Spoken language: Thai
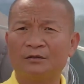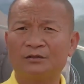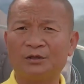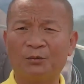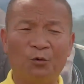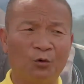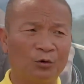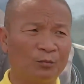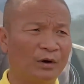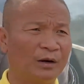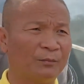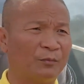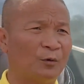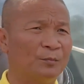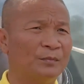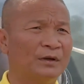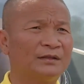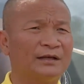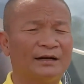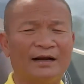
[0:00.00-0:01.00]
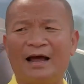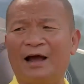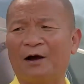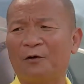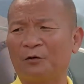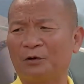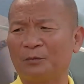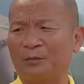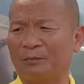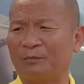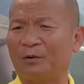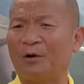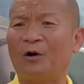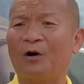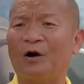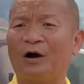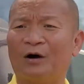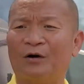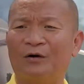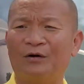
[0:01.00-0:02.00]
จมูกเหมือนผมนะแต่หน้าเขาเหมือนพ่อ
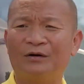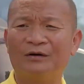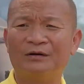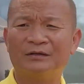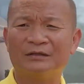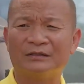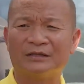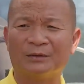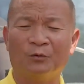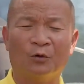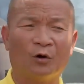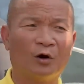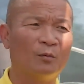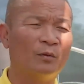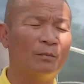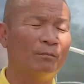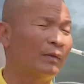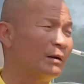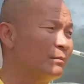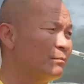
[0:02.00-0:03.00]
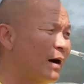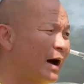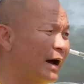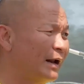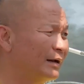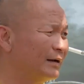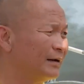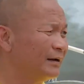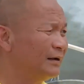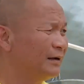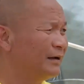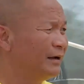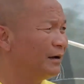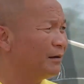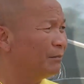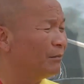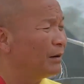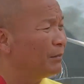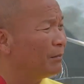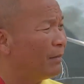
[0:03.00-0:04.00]
เขาจมูกเขา
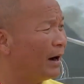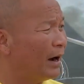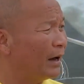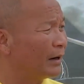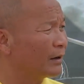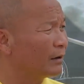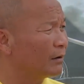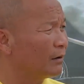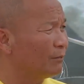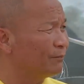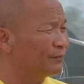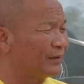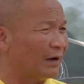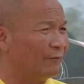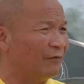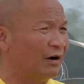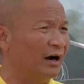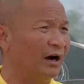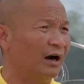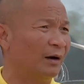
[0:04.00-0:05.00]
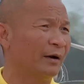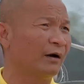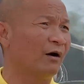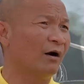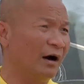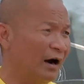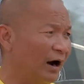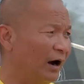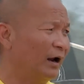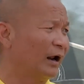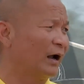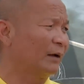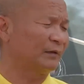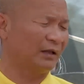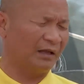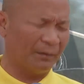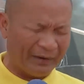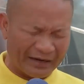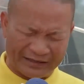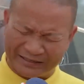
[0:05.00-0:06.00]
บานก็ถามว่าเห่อไหมก็เห่อนะครับ
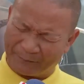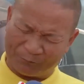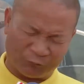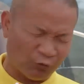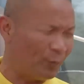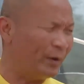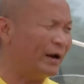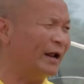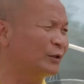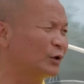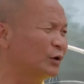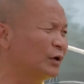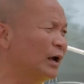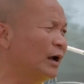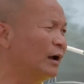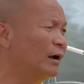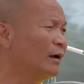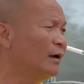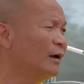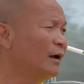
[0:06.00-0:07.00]
แต่ยังไม่ได้จับตัวไม่ได้ตอนเนี้ย